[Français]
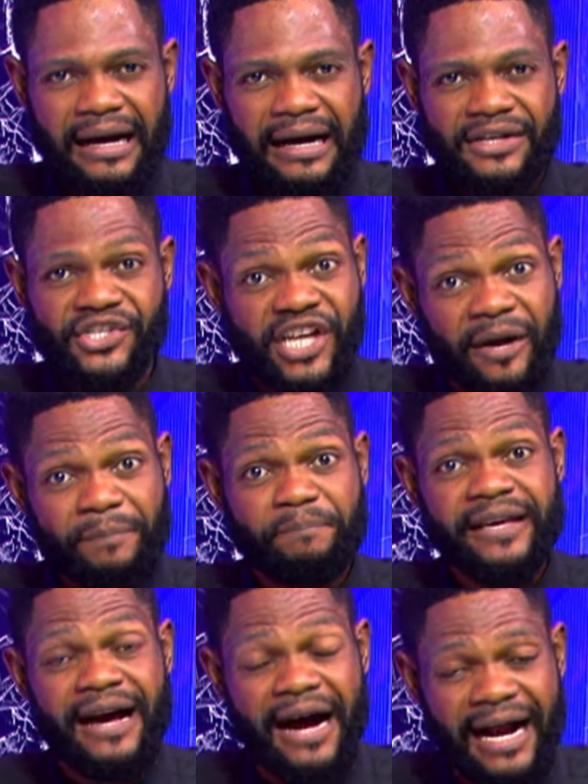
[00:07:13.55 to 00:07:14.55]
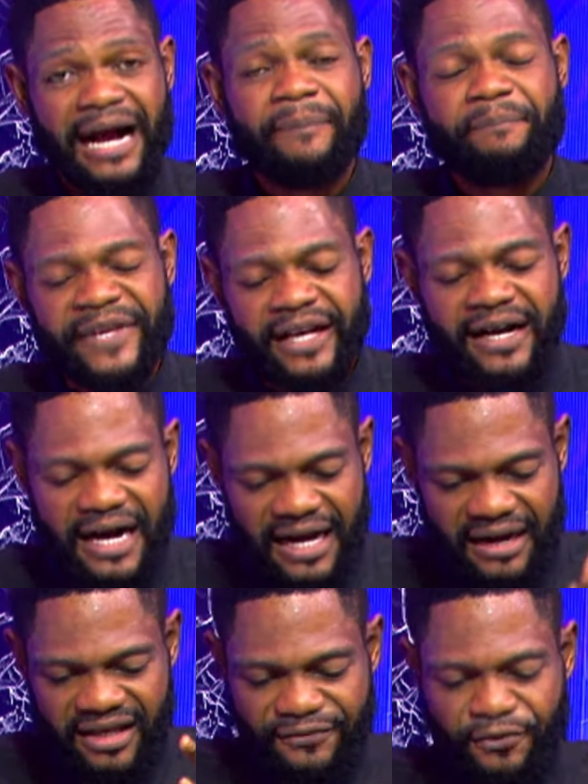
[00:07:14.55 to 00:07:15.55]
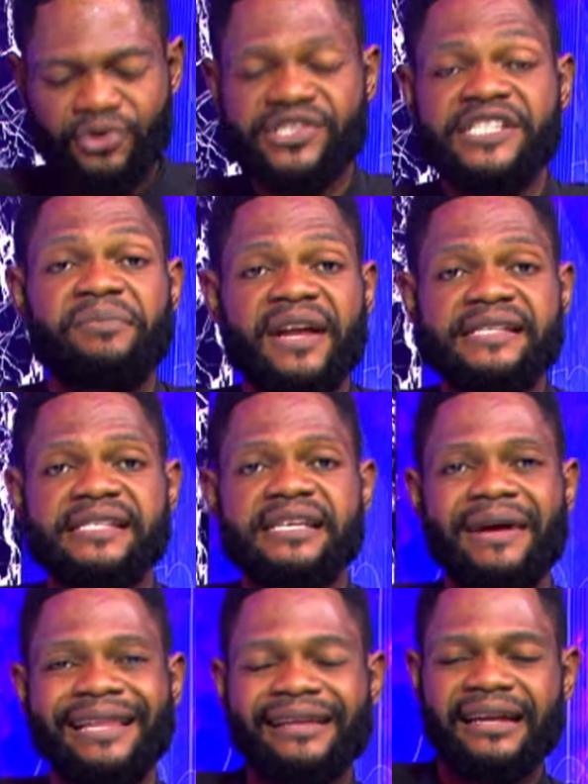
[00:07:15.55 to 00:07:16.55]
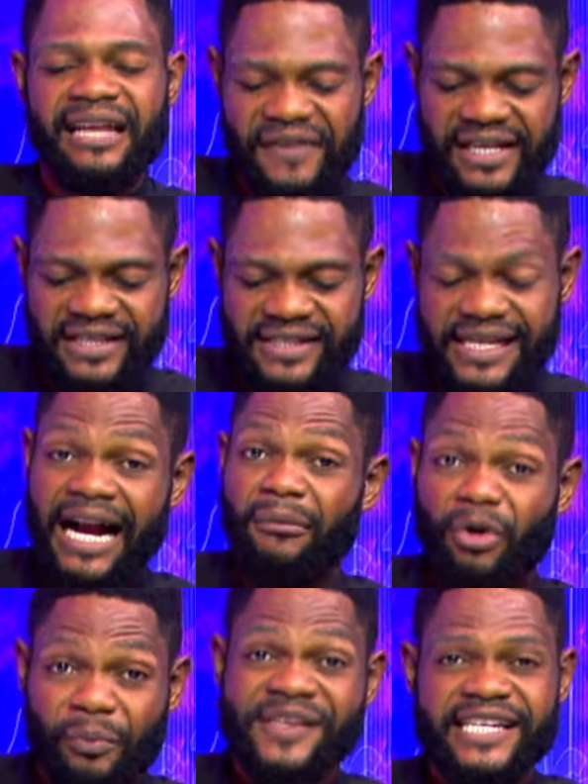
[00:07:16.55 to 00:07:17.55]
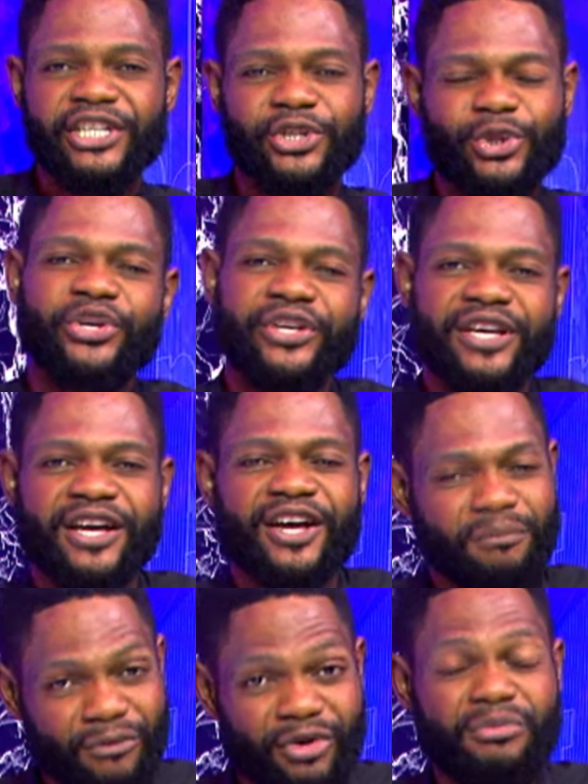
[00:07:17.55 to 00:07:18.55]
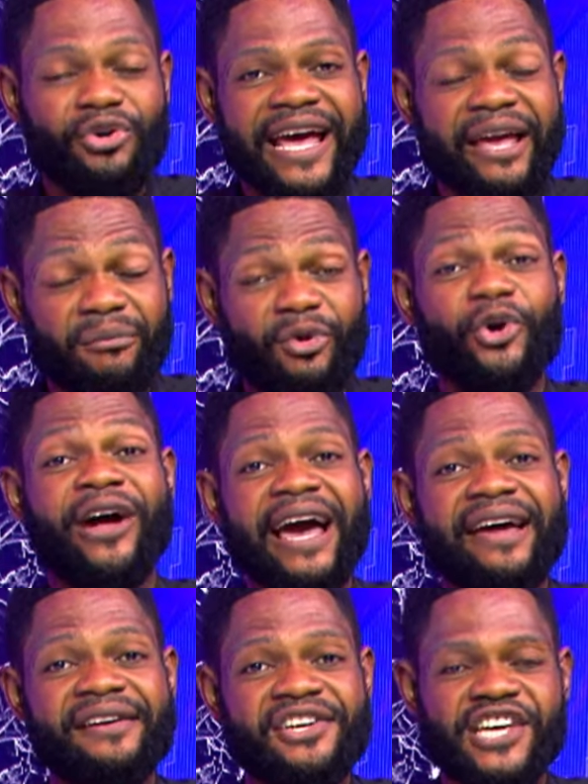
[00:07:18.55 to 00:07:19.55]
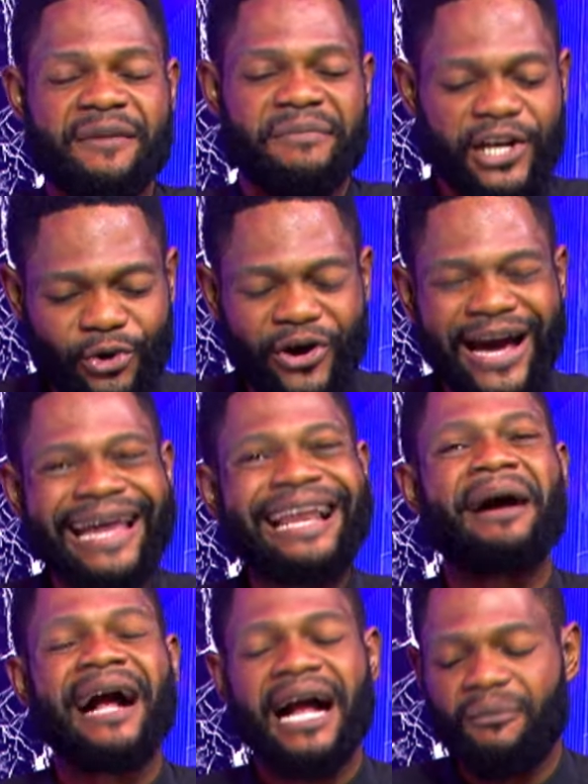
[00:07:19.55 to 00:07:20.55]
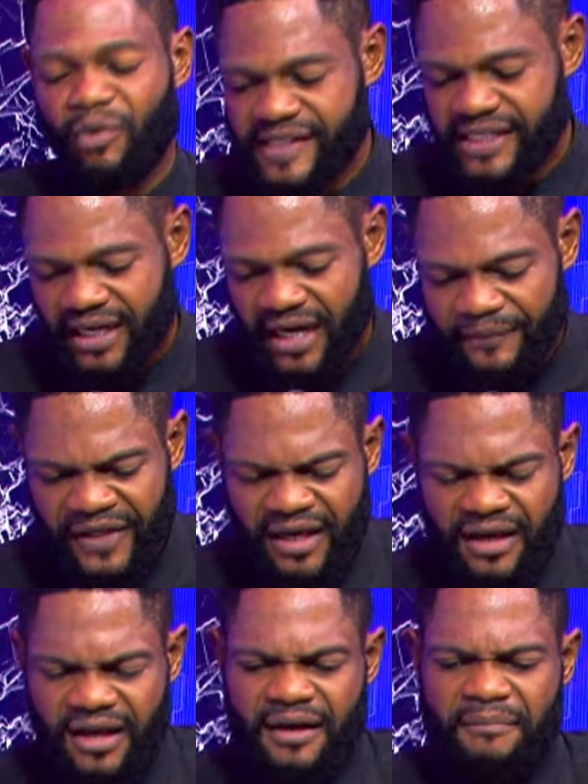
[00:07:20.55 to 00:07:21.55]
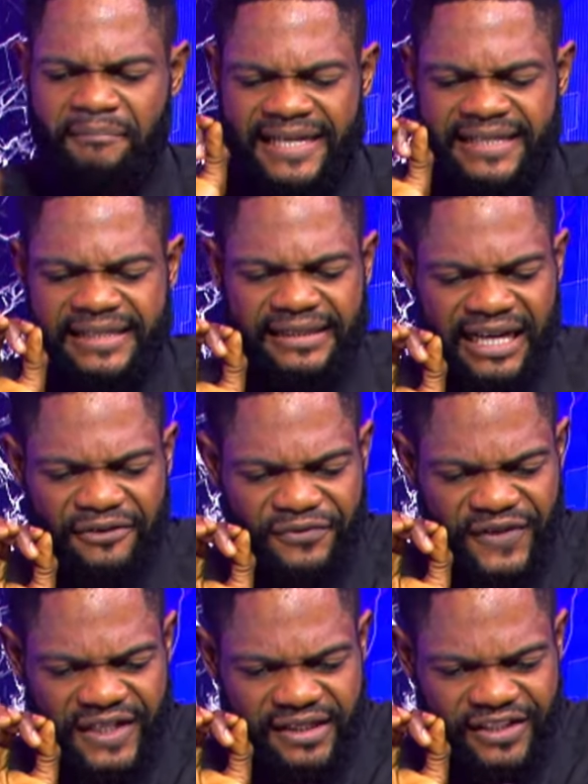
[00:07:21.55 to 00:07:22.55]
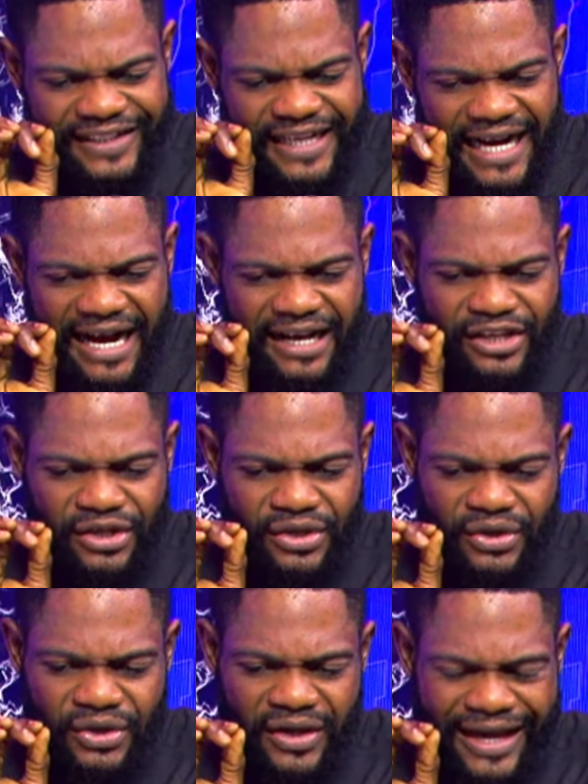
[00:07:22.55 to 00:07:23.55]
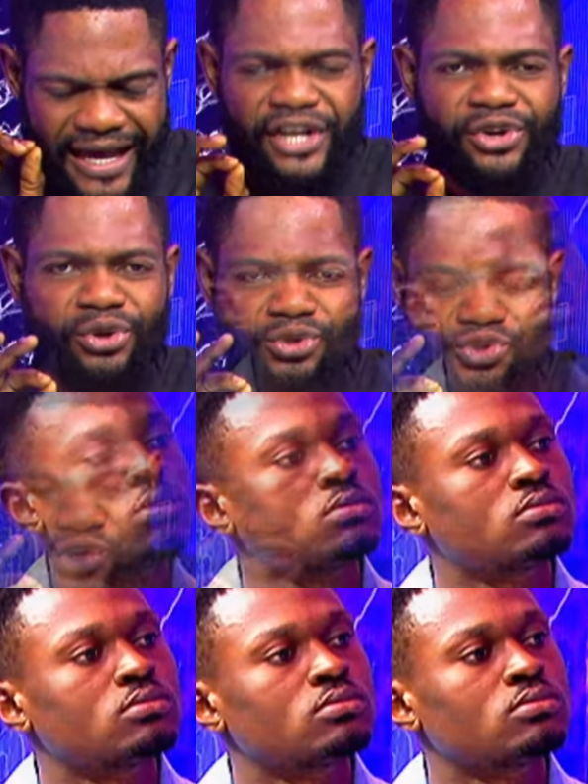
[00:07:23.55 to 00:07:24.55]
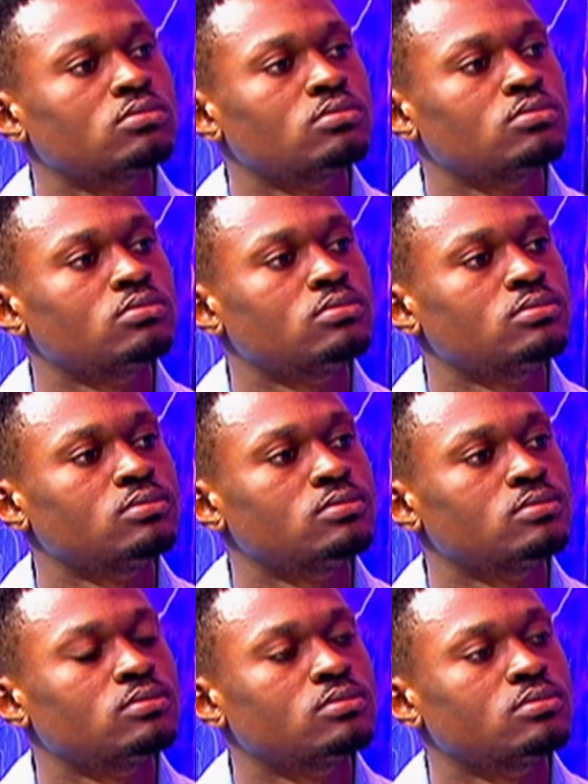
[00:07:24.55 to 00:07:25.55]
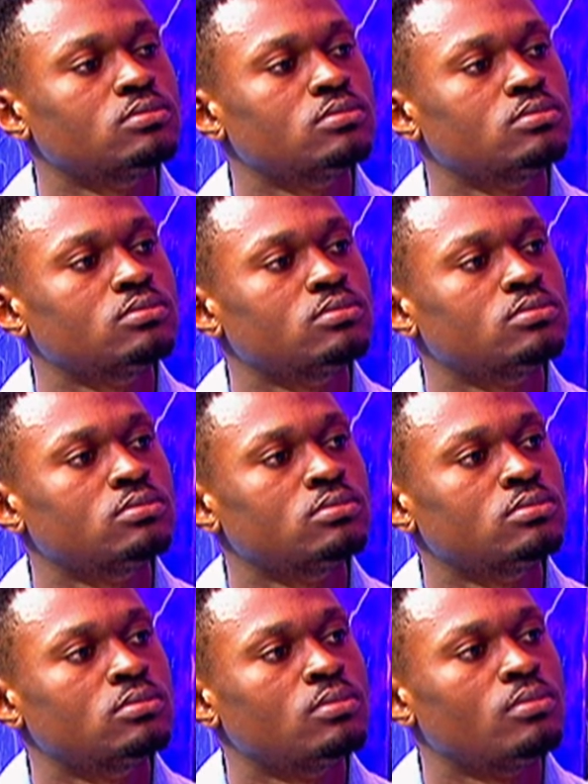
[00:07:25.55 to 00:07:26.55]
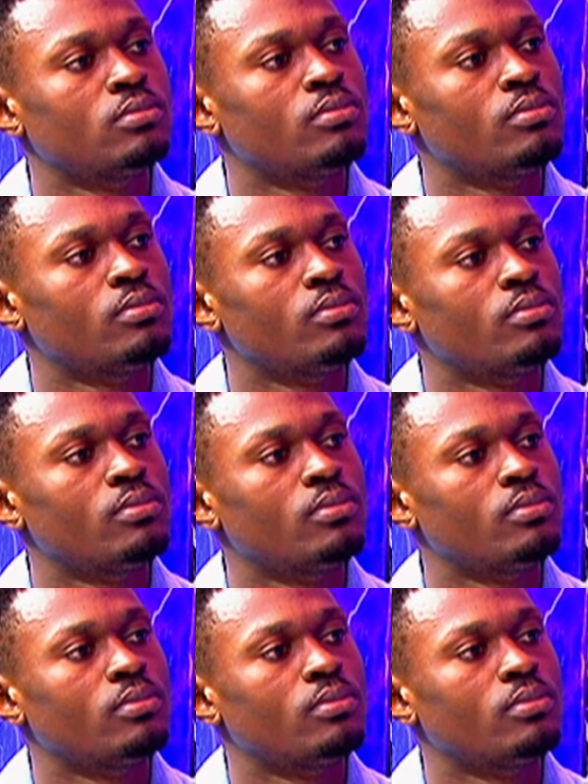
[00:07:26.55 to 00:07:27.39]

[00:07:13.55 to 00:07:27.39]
jean pierre Akapinga. Il faut aussi placer maître David Isiaka. Bo Peselitoi. Bon, Bo monae boyoka e déjà, mais lelo ayena ma asika maître david y a un odieux eza circulé, baza koyebisa biso idps